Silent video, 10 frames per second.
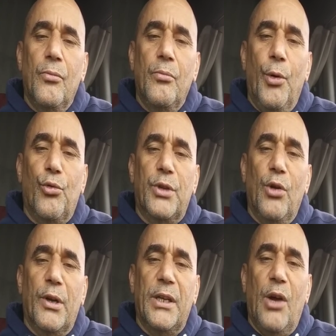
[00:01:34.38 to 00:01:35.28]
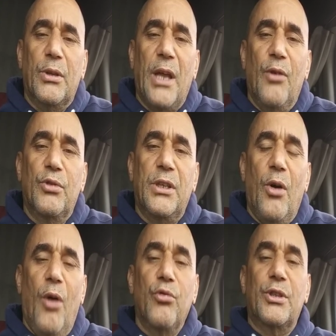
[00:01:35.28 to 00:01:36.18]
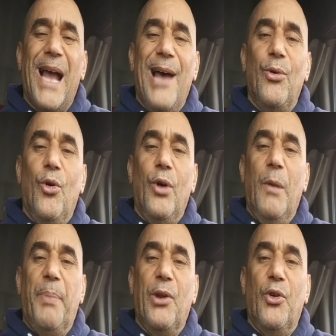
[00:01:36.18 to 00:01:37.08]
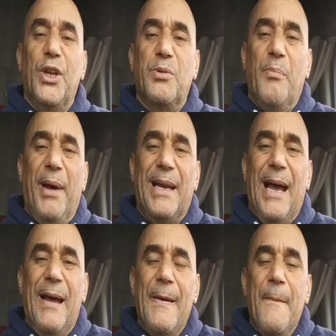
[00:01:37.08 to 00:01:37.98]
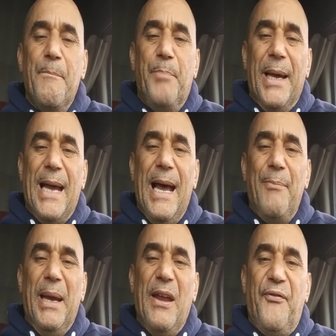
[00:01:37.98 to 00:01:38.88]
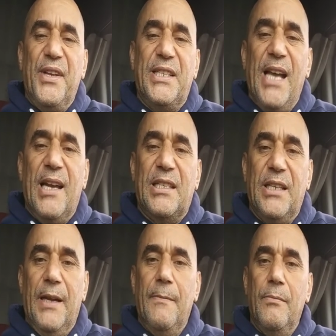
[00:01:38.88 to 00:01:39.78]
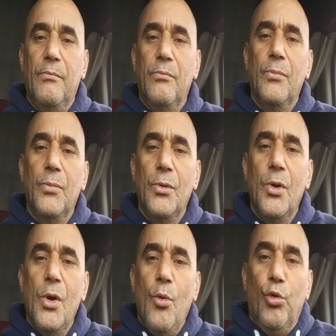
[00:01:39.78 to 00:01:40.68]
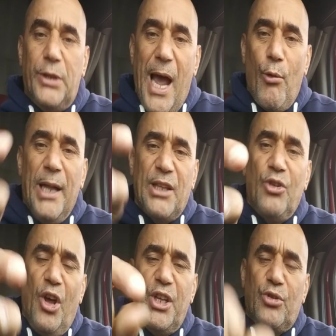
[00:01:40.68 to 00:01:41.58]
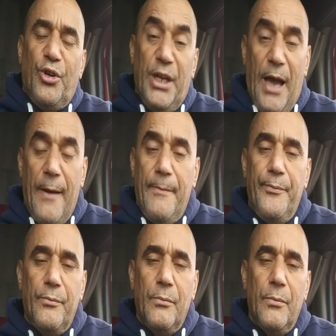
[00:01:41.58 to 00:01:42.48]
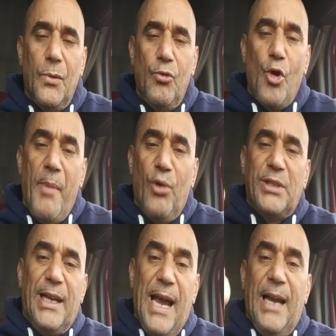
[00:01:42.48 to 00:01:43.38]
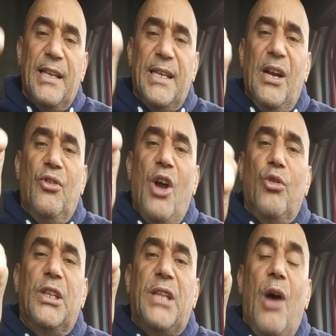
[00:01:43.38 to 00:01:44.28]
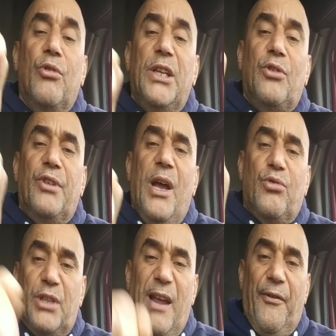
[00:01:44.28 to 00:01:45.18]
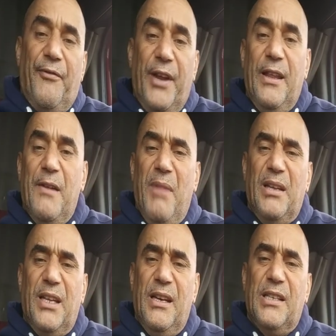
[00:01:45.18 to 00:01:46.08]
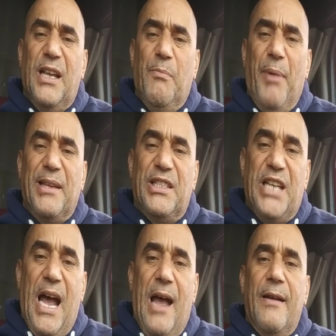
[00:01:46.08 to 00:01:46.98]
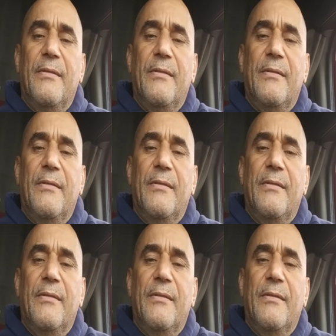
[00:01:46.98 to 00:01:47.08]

Porque usted es lo que ha usado el periodismo para, para beneficiarse. Usted aguanta una auditoría. Yo me gustaría que le hicieran una auditoría a usted, Freddy Martínez, el Pachá.